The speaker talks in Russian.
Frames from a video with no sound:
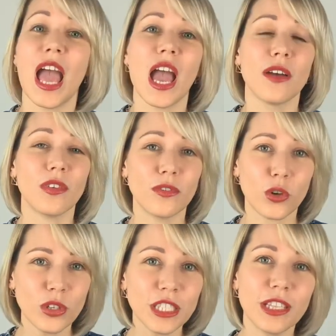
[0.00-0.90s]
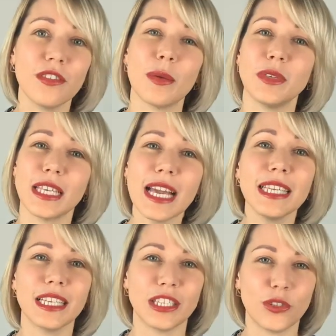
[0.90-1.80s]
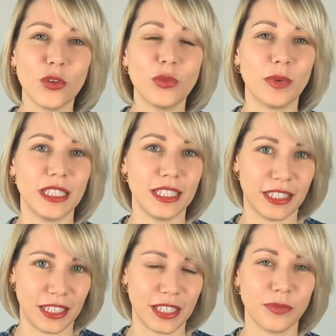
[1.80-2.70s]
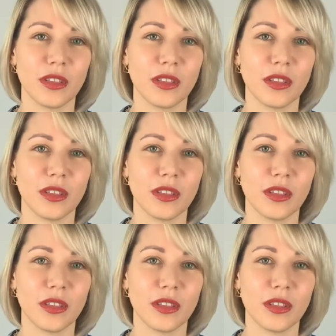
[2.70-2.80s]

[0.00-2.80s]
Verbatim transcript: Во Вроцлаве обязательно стоит посетить